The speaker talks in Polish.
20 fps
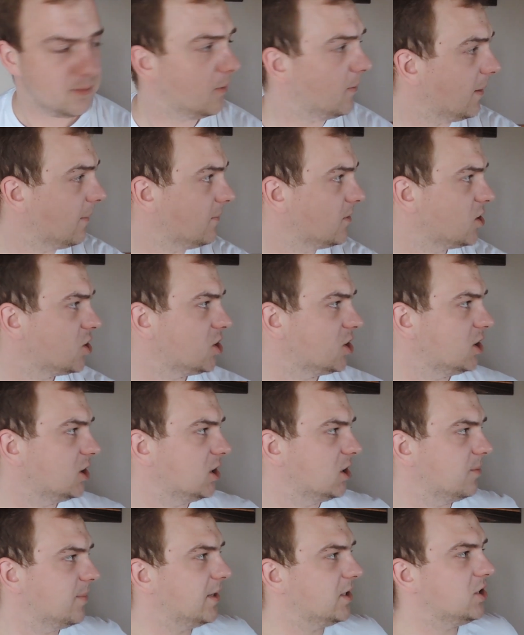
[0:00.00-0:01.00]
mam
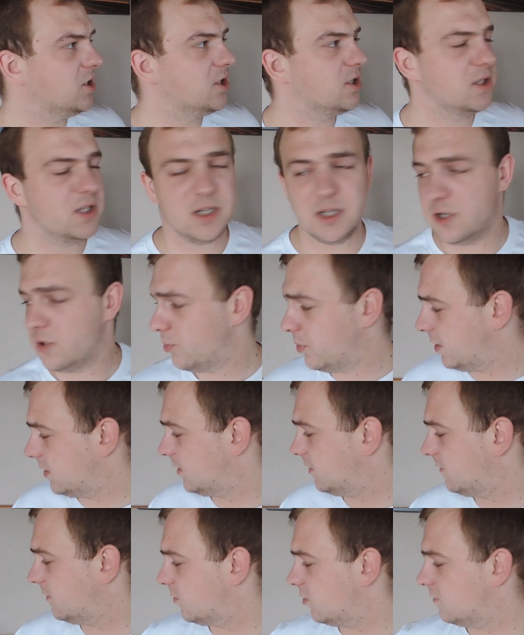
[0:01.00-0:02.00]
trzy chyba, czy cztery
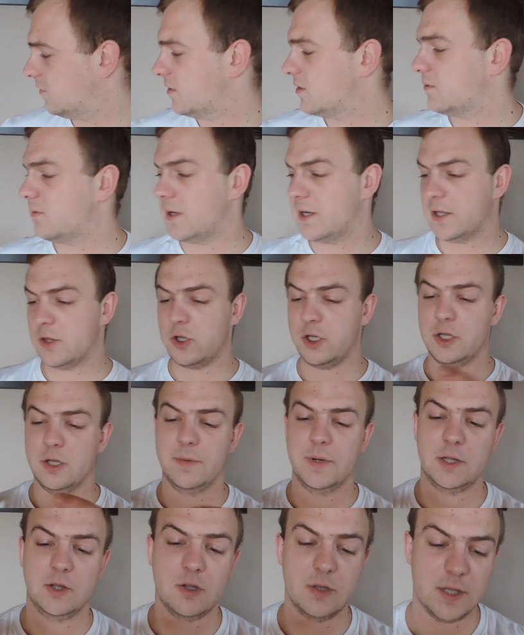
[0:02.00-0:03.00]
koperty wam do wysłania. No i
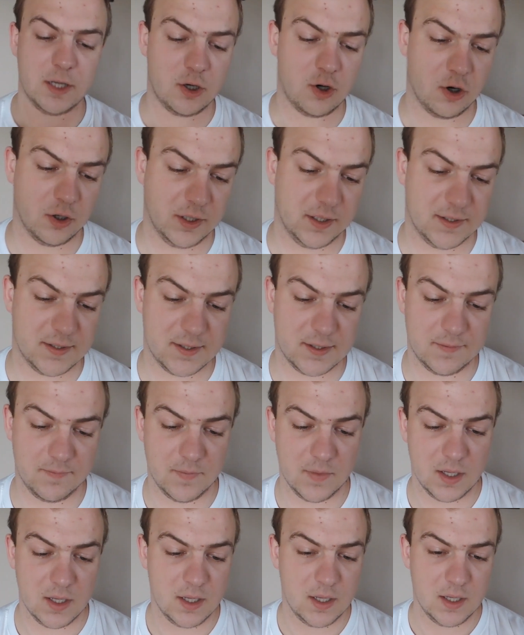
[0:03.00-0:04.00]
dobra, to na koniec.
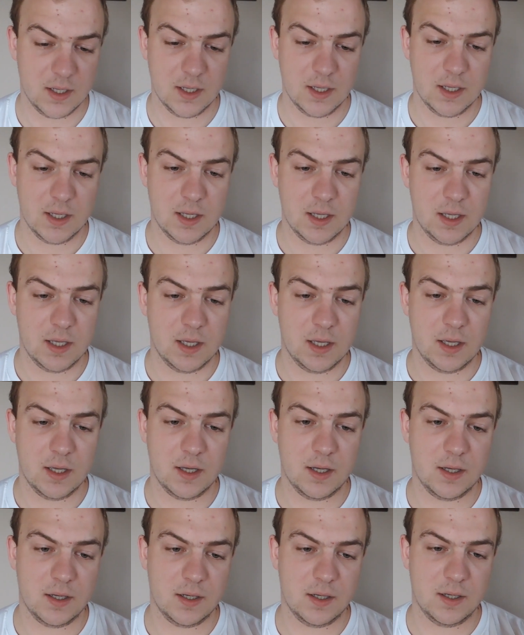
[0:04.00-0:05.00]

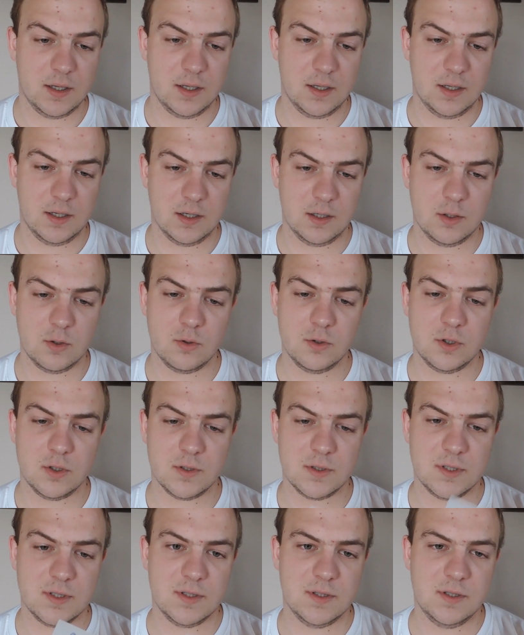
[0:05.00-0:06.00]
E,
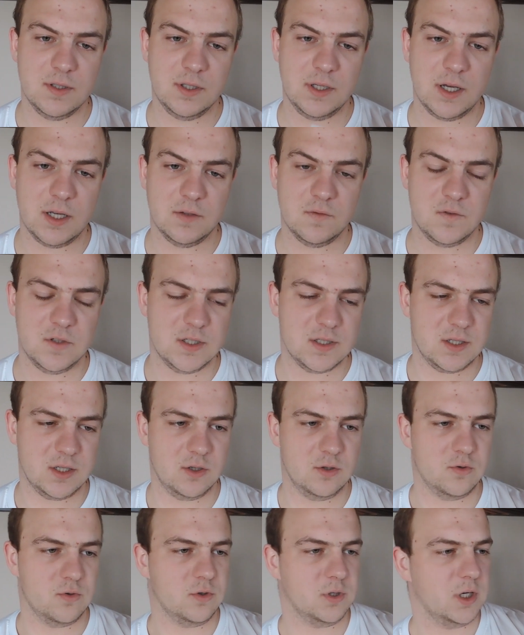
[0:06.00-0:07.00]
grudzień dnia
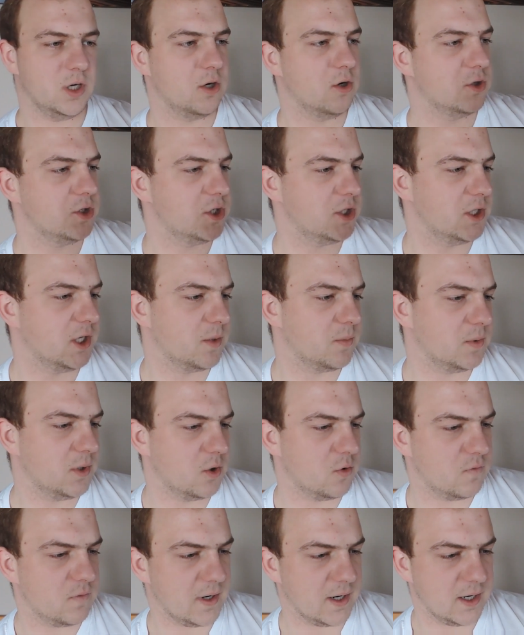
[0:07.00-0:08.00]
22
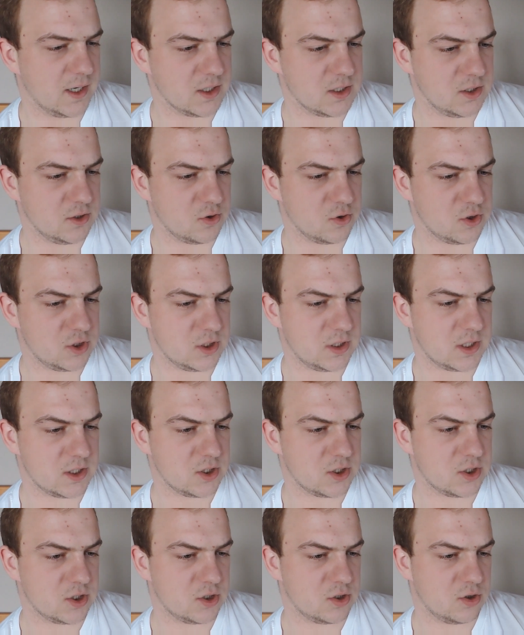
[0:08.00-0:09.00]
sierpnia. Uwaga, jeśli to
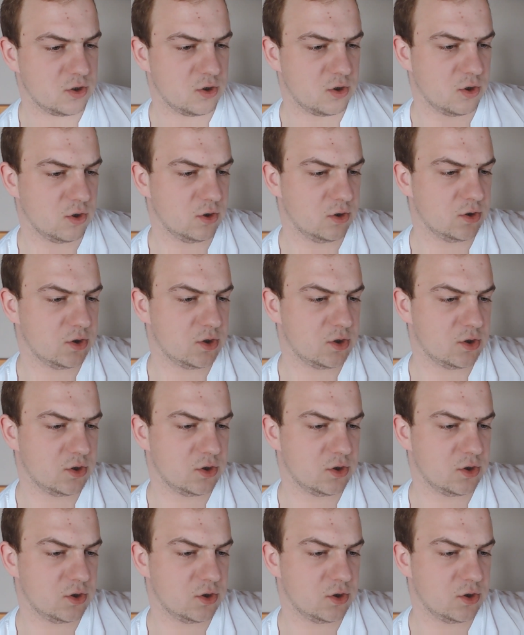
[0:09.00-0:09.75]
czytasz, to...